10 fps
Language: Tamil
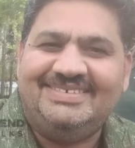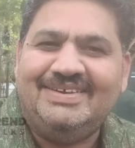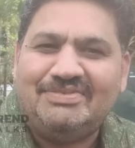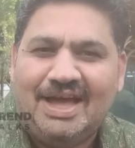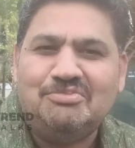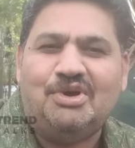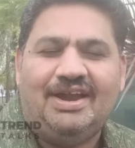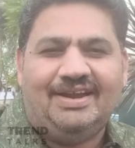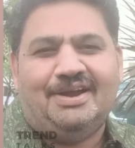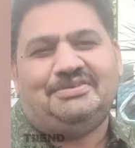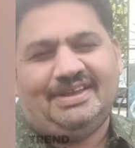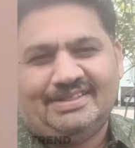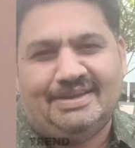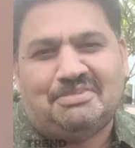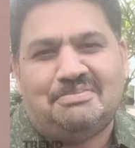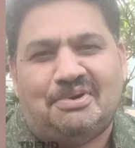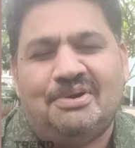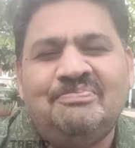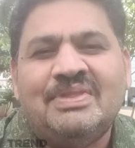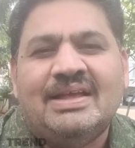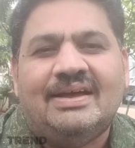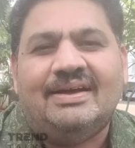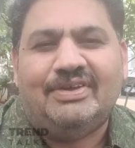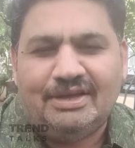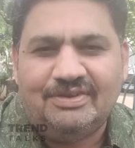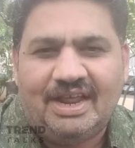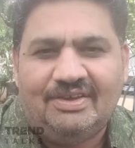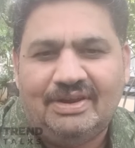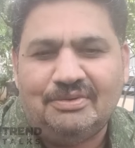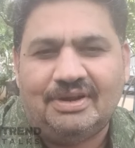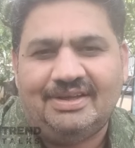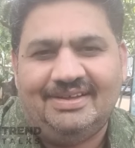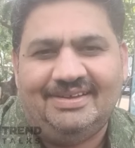ஷெஃப் தாமு அண்ட் நானும் சேர்ந்து தான் பண்ண போகிறோம் uh, வெகு விரைவில் ஒரு